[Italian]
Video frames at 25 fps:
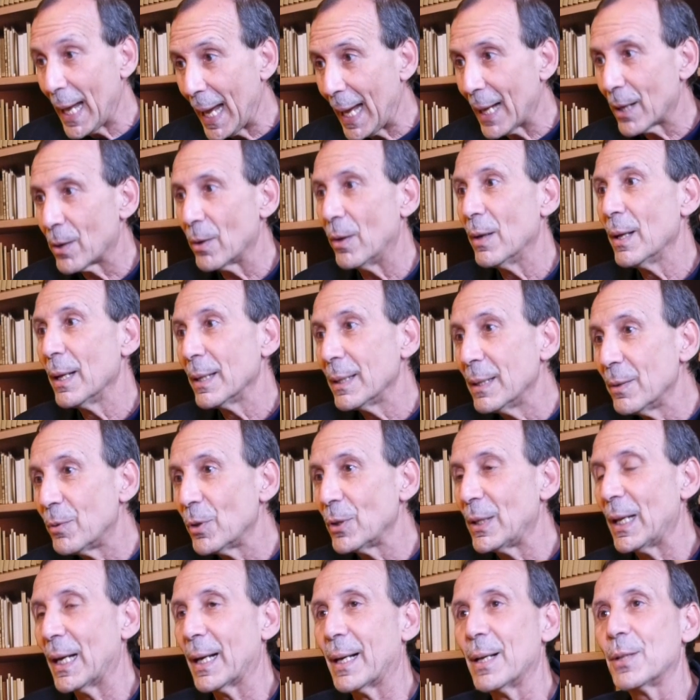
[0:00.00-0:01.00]
Ecco,
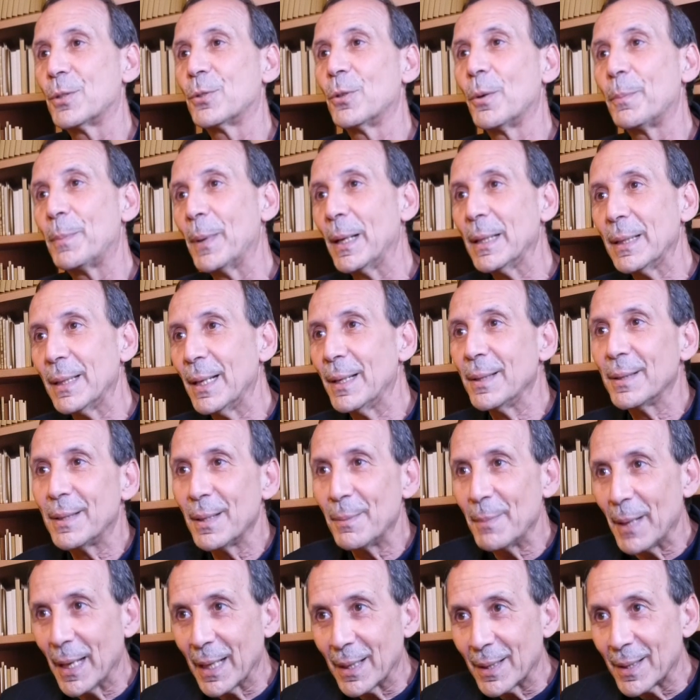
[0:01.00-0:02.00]
devo dire che
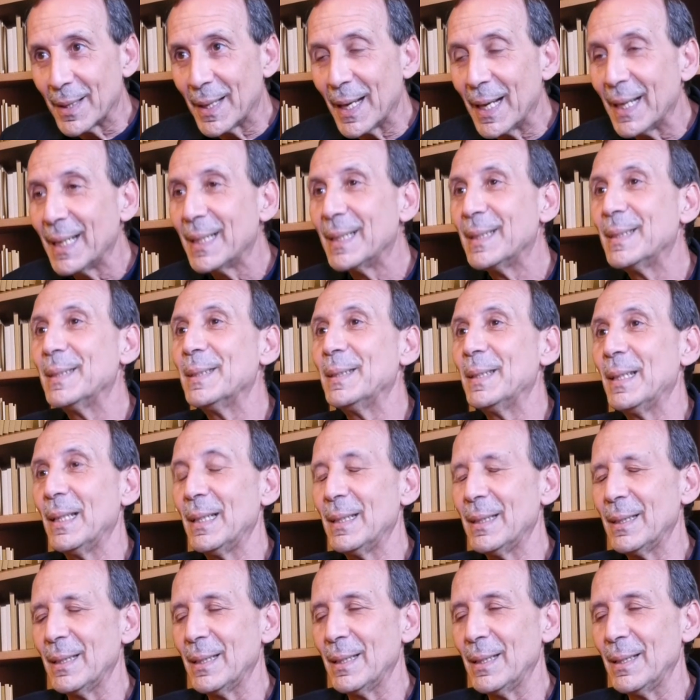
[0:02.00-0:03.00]
sorprendentemente
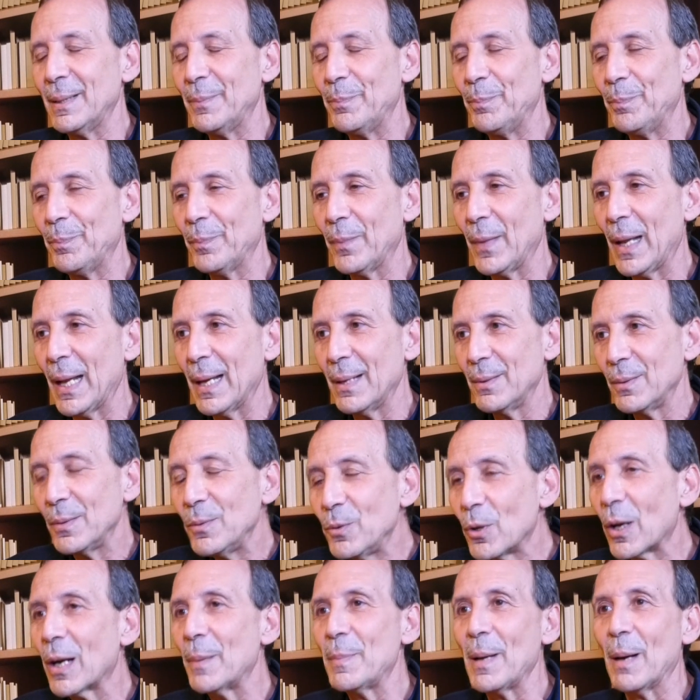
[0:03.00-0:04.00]
ehm,
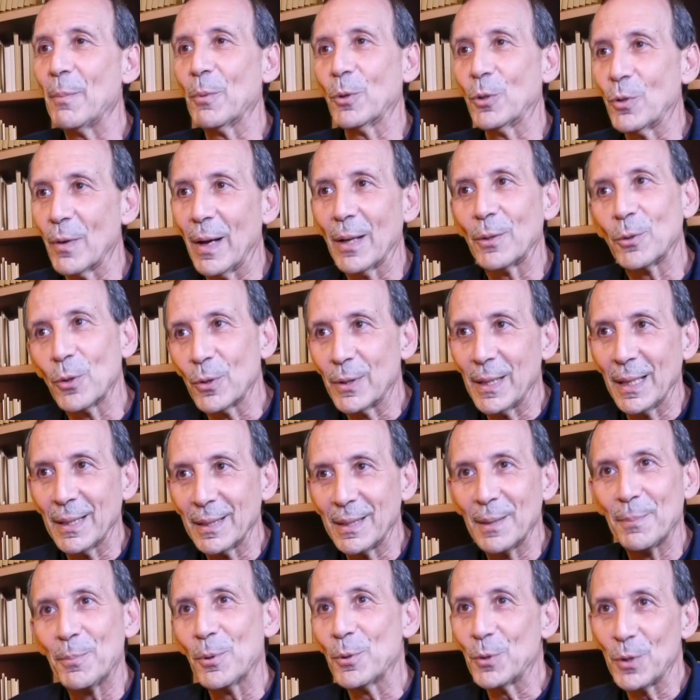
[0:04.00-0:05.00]
non abbiamo trovato
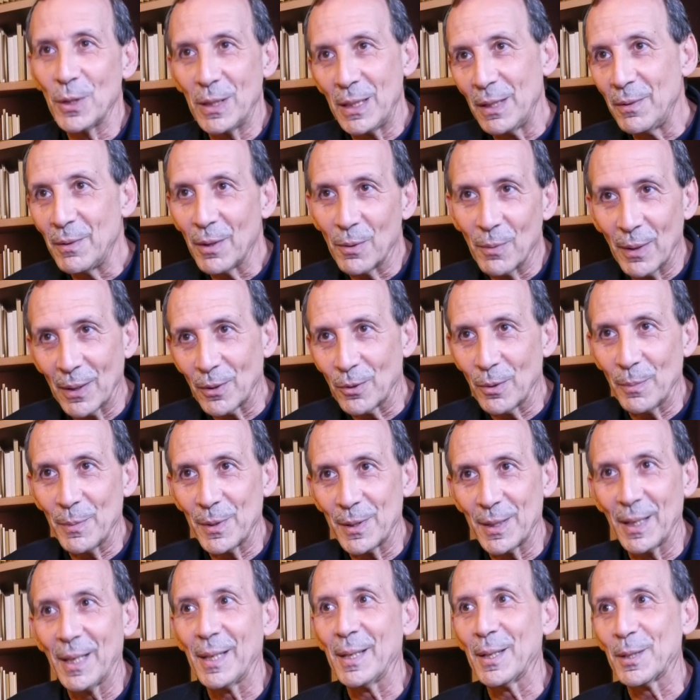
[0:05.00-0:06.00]
tanti positivi quanto mi
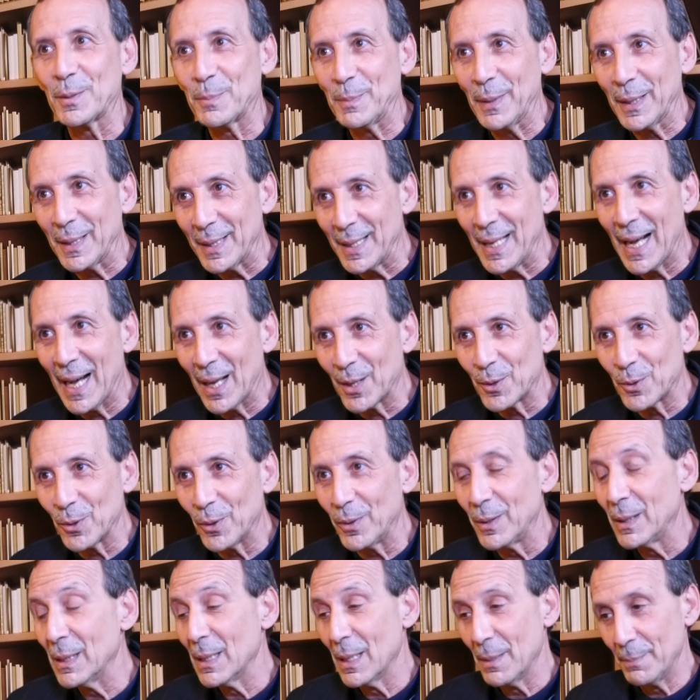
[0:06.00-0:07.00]
sarei
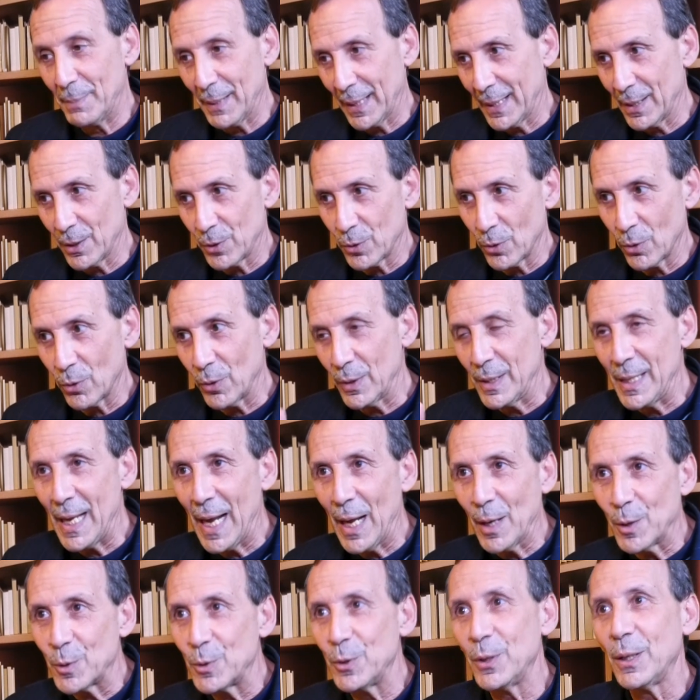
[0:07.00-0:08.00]
aspettato, perché sono
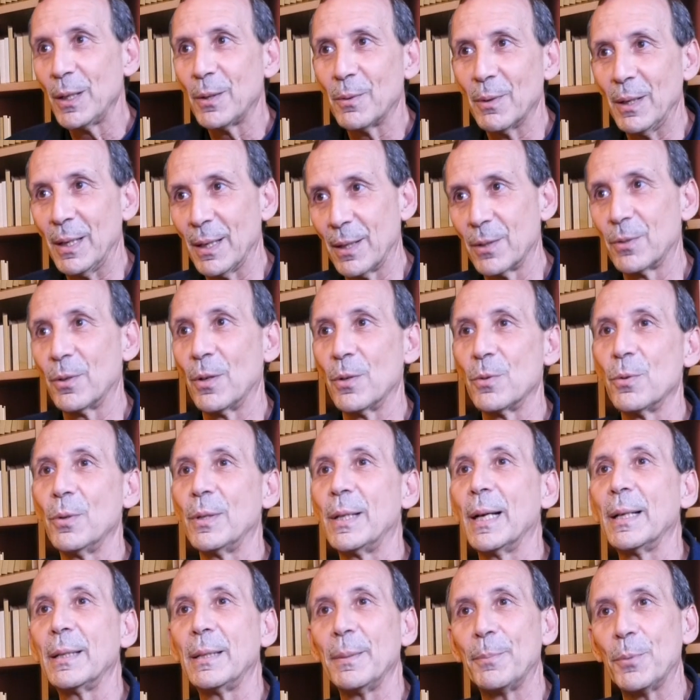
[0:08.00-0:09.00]
10 quelli che sono
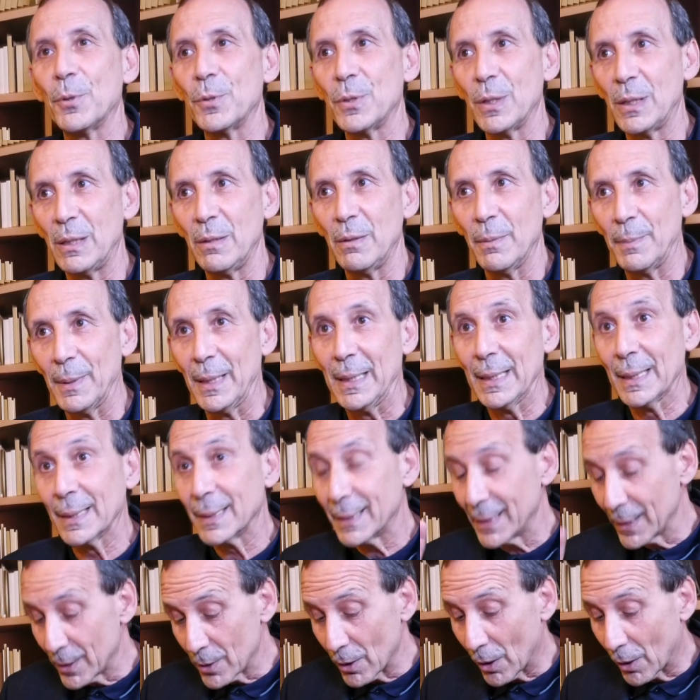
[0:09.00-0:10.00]
risultati positivi per gli
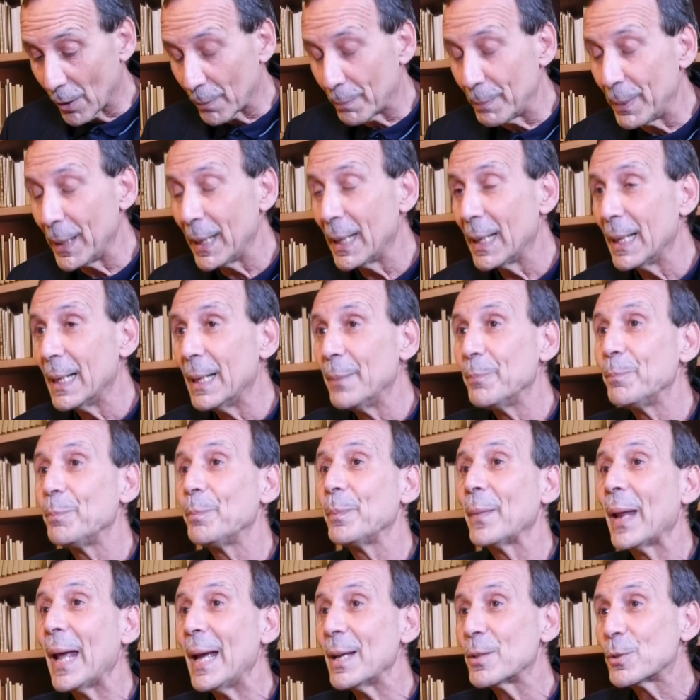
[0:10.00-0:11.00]
anticorpi
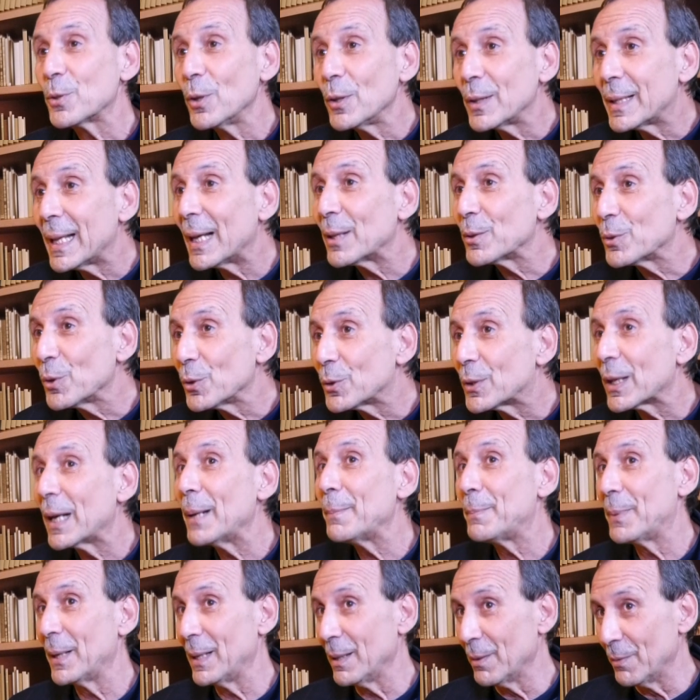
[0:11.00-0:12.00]
e soltanto
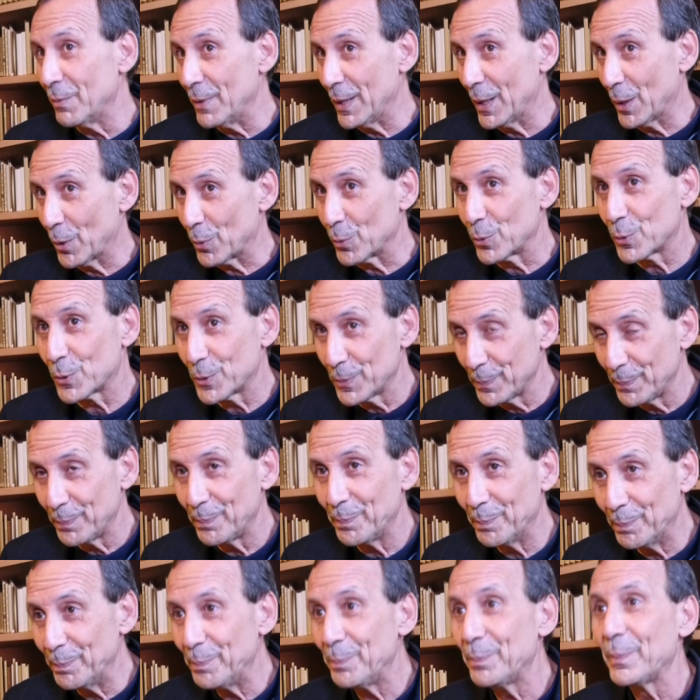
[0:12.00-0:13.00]
3 per il virus,
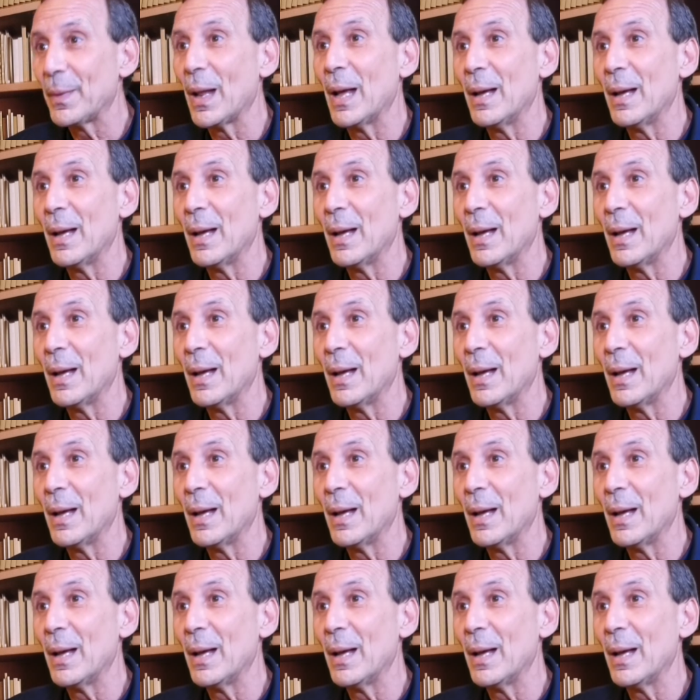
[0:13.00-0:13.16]
mh, mm,